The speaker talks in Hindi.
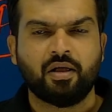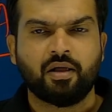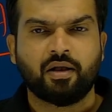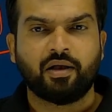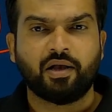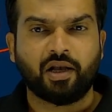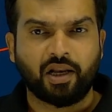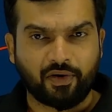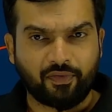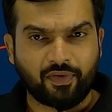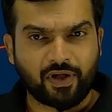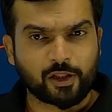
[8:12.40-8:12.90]

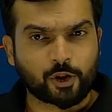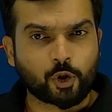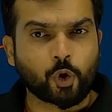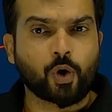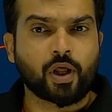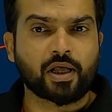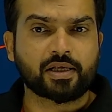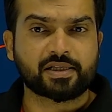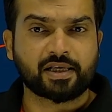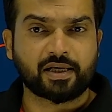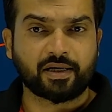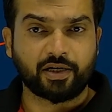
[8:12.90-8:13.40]
लेवल
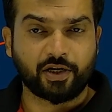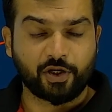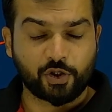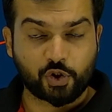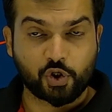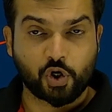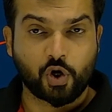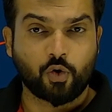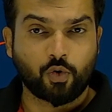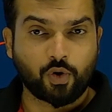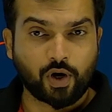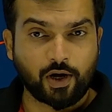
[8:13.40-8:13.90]
थोड़ा सा
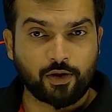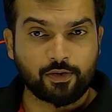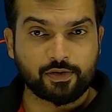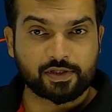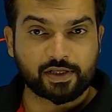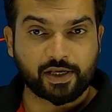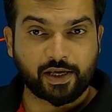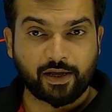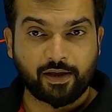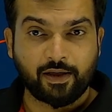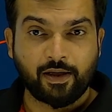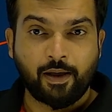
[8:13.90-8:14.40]
नीचे होगा
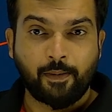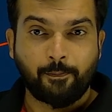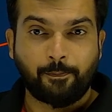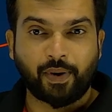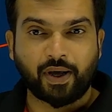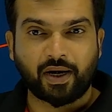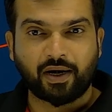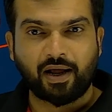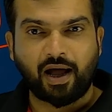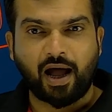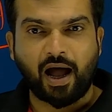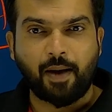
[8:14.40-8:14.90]
उनसे
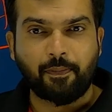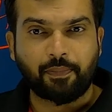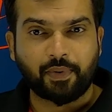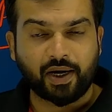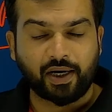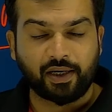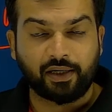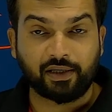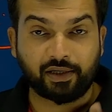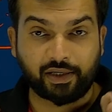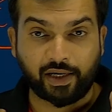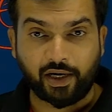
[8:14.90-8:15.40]
पर आप
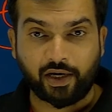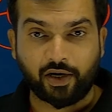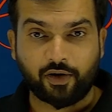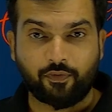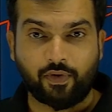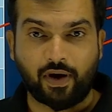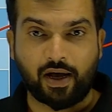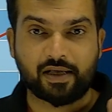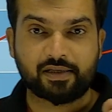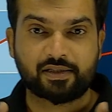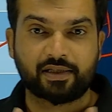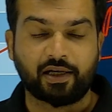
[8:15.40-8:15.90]
कंटेंट
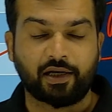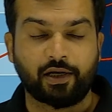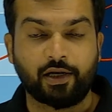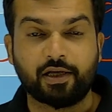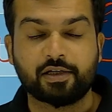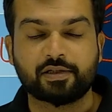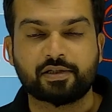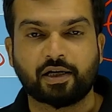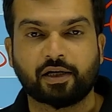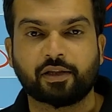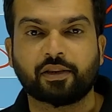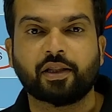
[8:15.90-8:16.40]
वहां से ले
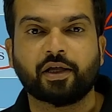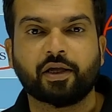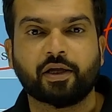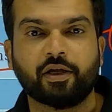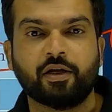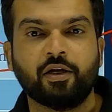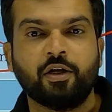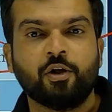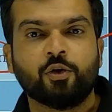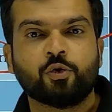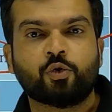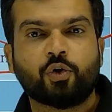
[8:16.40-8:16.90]
सकते हैं
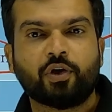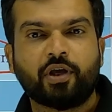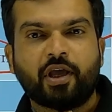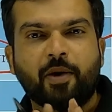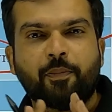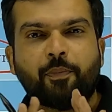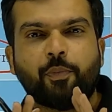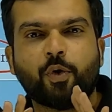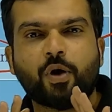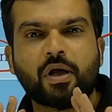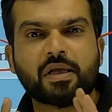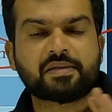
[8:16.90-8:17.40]
तो ये
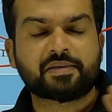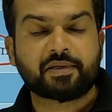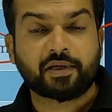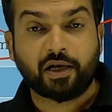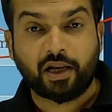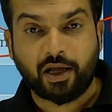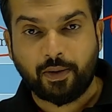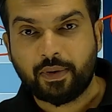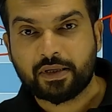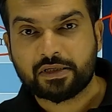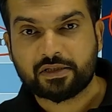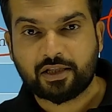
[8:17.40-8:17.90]
पूरा
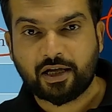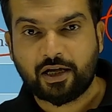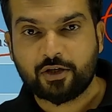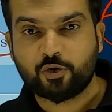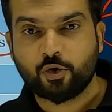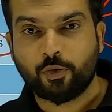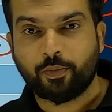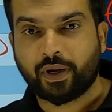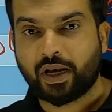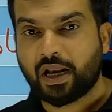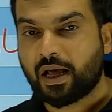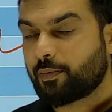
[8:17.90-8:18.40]
सिलेबस था
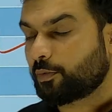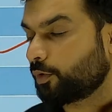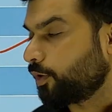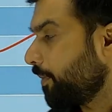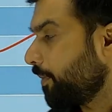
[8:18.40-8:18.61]
जो मैंने आपको